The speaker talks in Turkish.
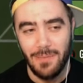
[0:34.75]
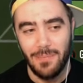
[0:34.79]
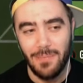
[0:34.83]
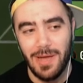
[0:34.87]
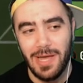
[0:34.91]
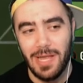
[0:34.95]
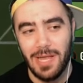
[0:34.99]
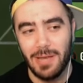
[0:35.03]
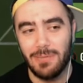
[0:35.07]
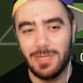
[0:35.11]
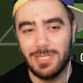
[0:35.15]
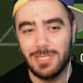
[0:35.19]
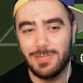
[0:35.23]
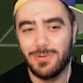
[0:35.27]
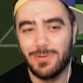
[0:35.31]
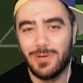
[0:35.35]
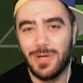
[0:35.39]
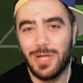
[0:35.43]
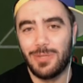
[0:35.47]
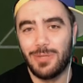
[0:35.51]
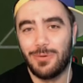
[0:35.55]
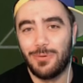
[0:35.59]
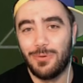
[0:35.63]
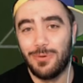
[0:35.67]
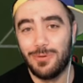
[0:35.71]
Bakalım nasıl bir
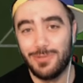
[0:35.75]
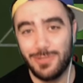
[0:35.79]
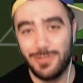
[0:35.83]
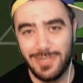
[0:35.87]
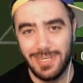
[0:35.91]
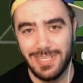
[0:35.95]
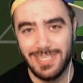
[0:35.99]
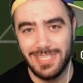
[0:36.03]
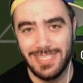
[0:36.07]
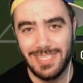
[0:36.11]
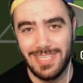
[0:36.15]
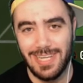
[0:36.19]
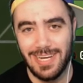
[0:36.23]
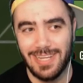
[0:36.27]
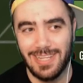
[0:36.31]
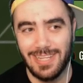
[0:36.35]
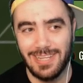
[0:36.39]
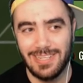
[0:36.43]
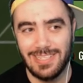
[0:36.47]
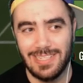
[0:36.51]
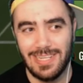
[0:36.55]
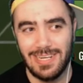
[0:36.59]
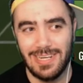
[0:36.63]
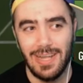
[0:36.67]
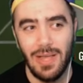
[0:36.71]
kadro oluşturacağız
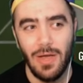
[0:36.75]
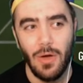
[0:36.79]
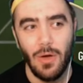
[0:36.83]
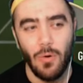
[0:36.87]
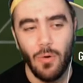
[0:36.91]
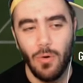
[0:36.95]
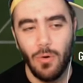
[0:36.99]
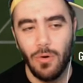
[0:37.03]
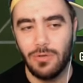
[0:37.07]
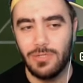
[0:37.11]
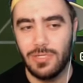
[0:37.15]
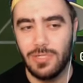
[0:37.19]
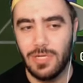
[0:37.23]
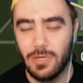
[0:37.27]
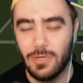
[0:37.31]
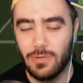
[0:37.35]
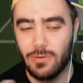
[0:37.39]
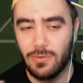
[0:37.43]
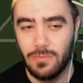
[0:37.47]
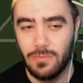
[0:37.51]
arkadaşlar. oyuncuları